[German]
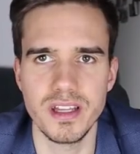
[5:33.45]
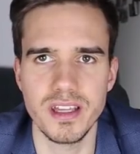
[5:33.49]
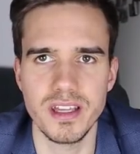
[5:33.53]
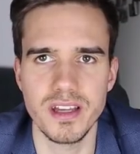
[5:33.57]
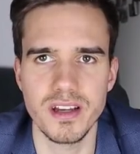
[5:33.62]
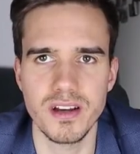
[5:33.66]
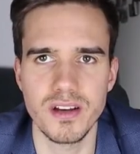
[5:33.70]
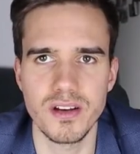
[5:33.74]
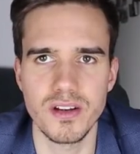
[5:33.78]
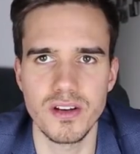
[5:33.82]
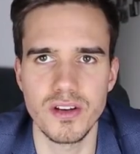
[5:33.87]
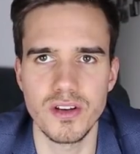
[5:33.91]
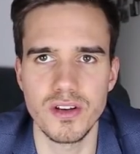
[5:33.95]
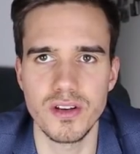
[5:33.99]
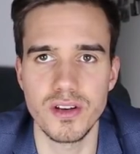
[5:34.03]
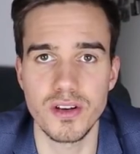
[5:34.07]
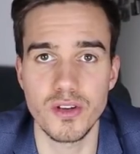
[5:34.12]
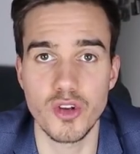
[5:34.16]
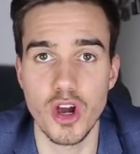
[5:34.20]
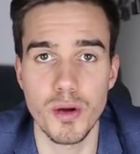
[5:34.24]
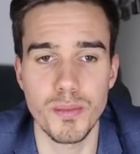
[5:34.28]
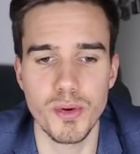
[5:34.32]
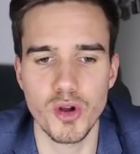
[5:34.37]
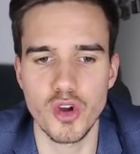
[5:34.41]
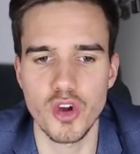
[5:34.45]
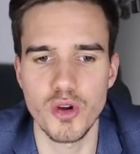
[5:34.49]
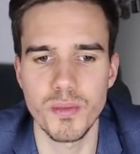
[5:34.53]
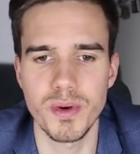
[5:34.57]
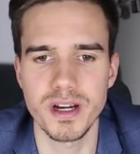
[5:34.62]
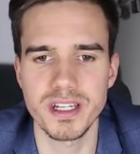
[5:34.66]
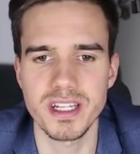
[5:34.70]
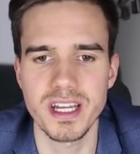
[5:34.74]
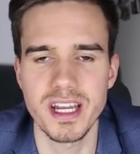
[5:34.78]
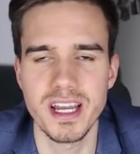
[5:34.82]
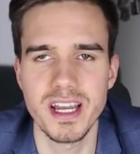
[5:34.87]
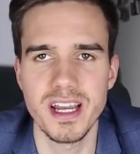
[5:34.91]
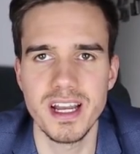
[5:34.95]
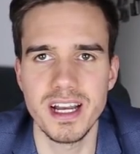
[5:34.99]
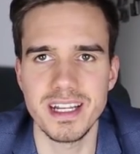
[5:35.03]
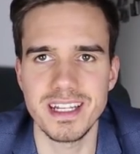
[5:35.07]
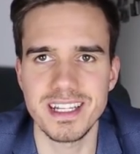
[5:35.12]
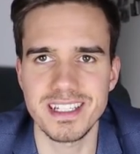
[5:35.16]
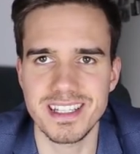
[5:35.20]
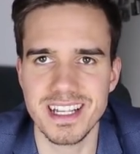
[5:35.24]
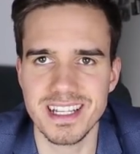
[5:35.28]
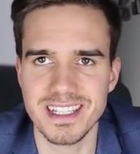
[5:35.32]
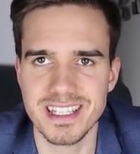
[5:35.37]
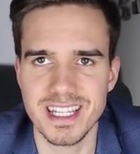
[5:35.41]
ihren Körper kümmert,
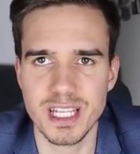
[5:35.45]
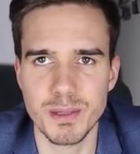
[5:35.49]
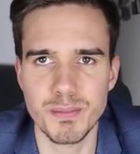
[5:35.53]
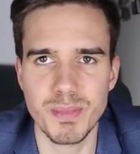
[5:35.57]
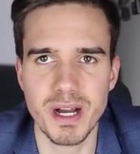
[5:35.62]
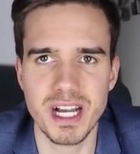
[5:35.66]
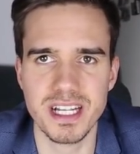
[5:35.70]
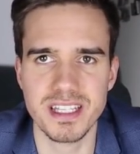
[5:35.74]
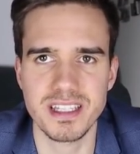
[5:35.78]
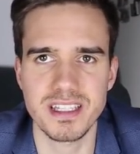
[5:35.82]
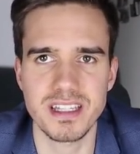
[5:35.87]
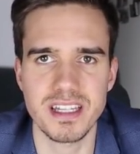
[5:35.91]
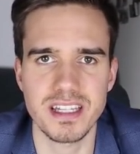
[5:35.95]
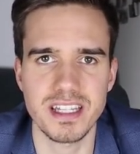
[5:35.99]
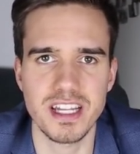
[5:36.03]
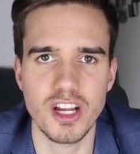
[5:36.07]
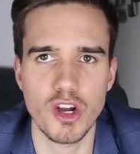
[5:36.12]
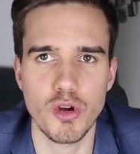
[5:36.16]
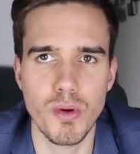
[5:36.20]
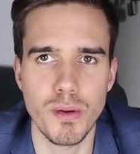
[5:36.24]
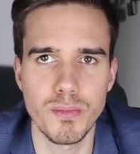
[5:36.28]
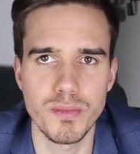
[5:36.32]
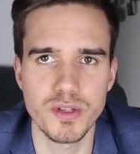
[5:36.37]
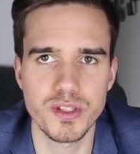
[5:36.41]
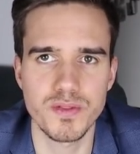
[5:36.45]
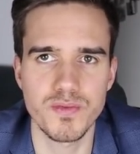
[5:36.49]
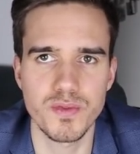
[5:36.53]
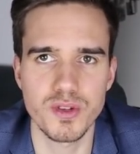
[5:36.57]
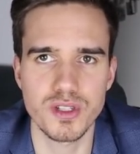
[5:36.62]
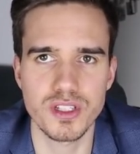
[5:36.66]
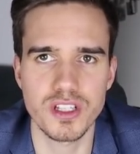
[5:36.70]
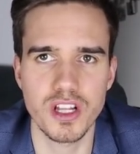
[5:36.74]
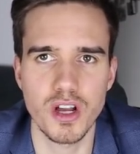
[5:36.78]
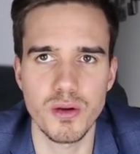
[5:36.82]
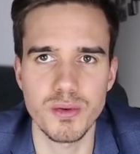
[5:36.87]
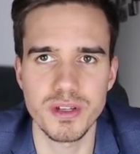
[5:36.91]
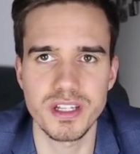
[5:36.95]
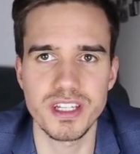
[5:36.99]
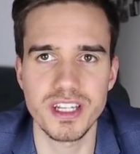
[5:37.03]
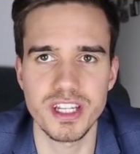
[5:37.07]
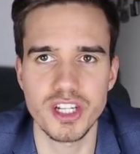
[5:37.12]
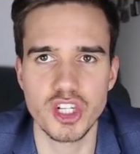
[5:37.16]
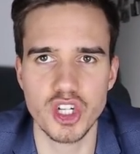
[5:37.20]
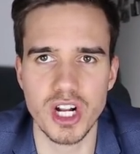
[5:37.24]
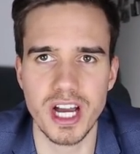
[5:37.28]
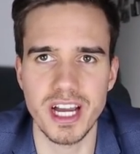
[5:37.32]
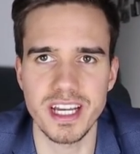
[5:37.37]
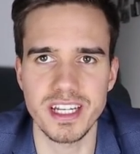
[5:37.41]
dass das nicht passt, darüber müssen wir uns, glaube ich,
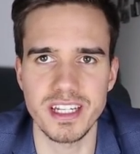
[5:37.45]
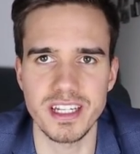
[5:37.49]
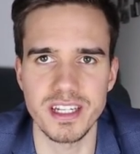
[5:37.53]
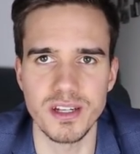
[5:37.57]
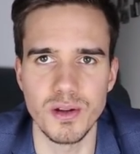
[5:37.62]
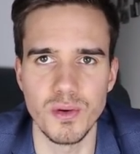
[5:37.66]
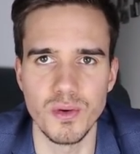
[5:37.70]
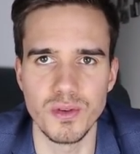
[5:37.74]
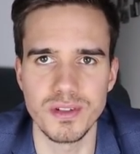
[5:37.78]
nicht streiten.